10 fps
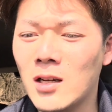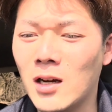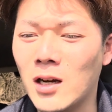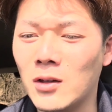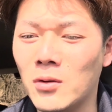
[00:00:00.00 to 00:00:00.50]

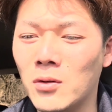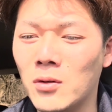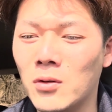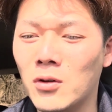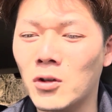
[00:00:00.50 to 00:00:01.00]
あ
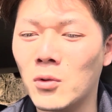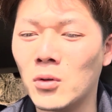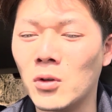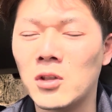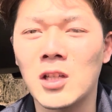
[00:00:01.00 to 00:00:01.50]
のー、もうほ
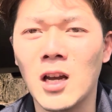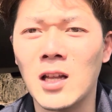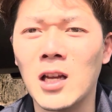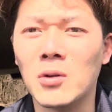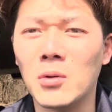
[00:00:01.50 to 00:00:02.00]
んと期待
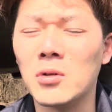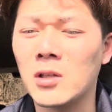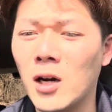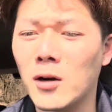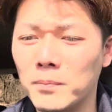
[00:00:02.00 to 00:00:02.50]
大という
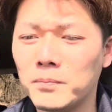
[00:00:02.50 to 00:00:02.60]
か、